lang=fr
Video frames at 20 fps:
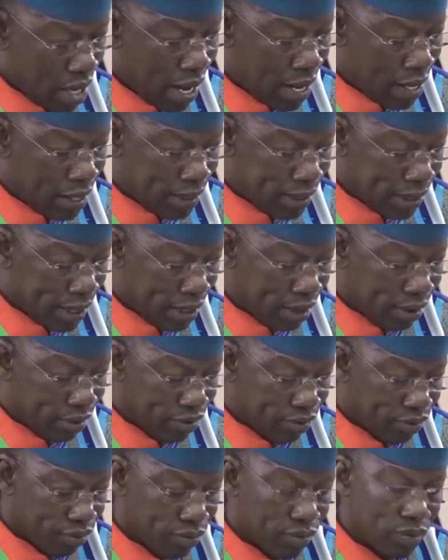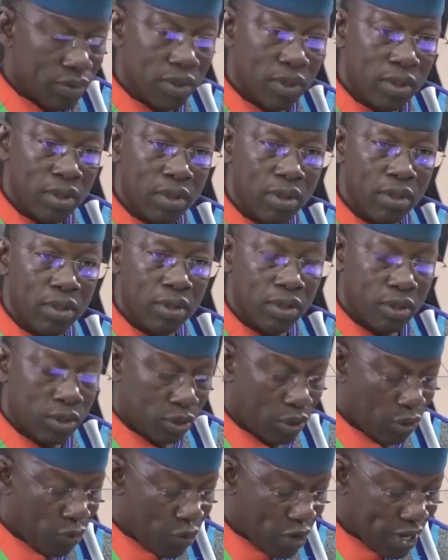perchoir mhm. Mais
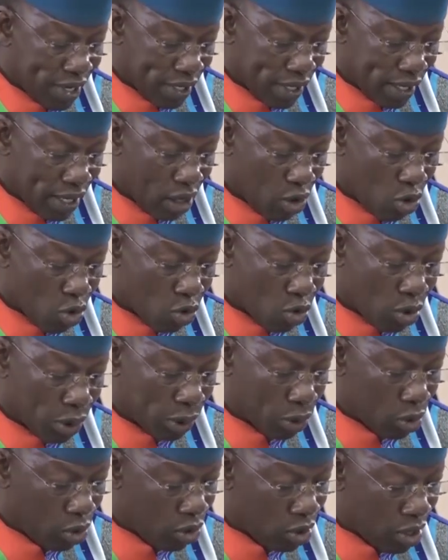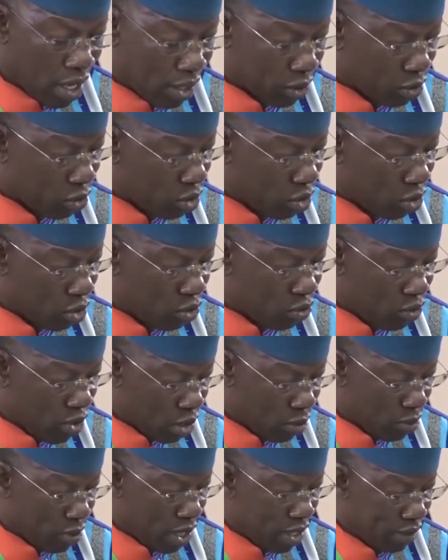bon, ça, effectivement, pas, ça l'a pas été.
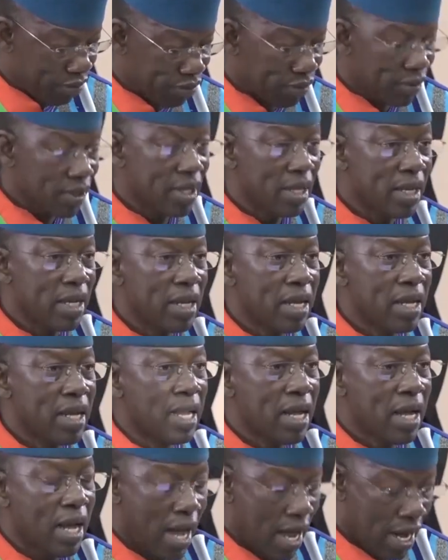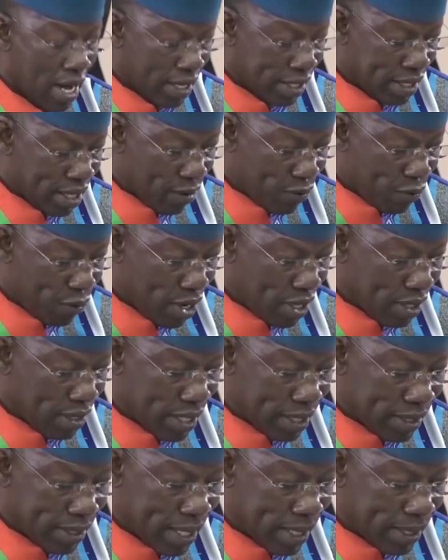Aruna Louré a
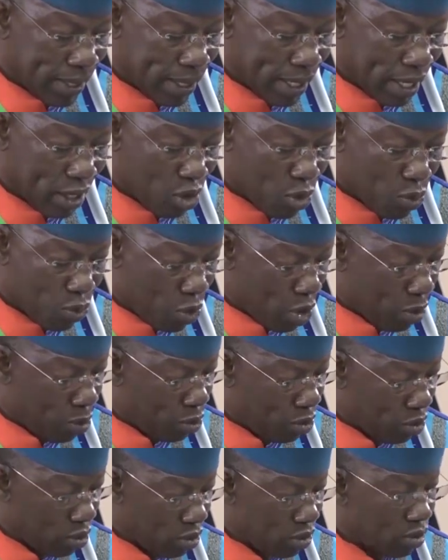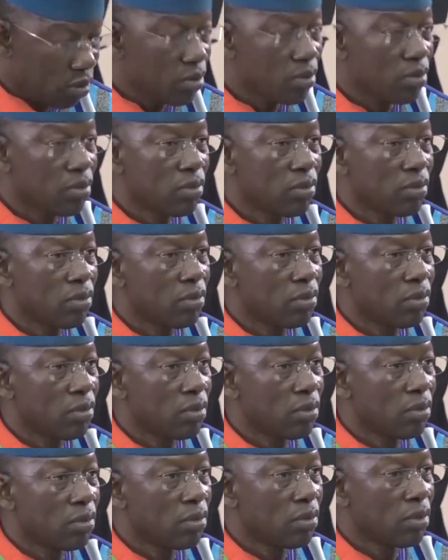l'avantage de la légitimité
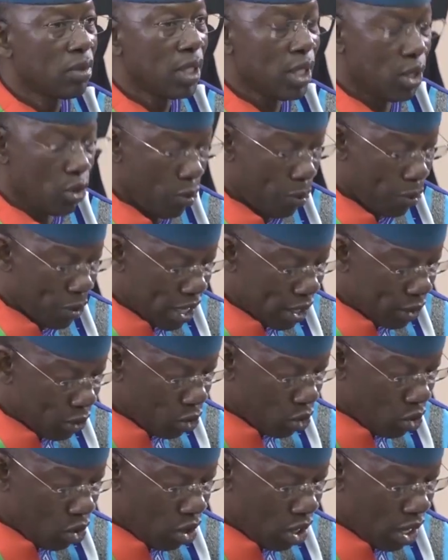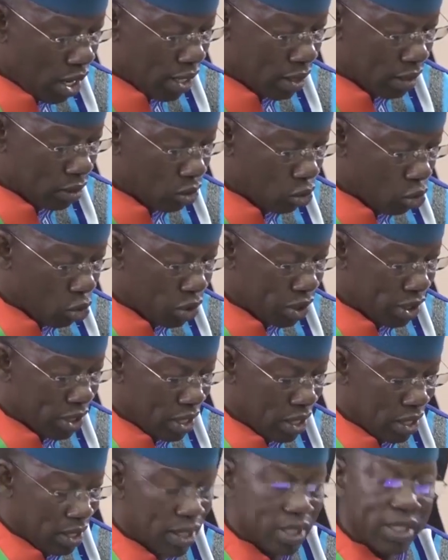compte tenu du fait que c'est quelqu'un qui,
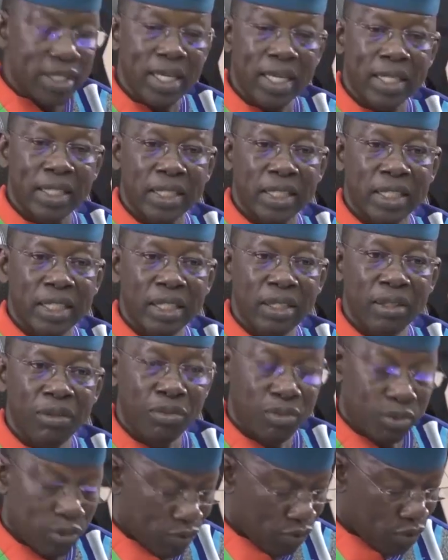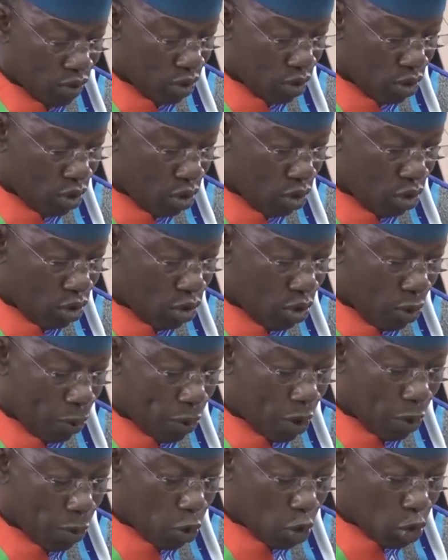qui avait euh, pris
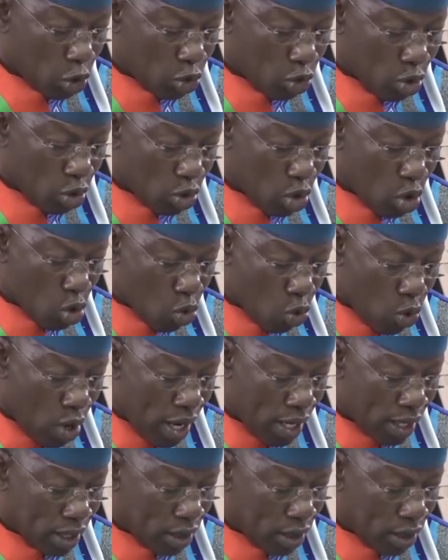un angle de combat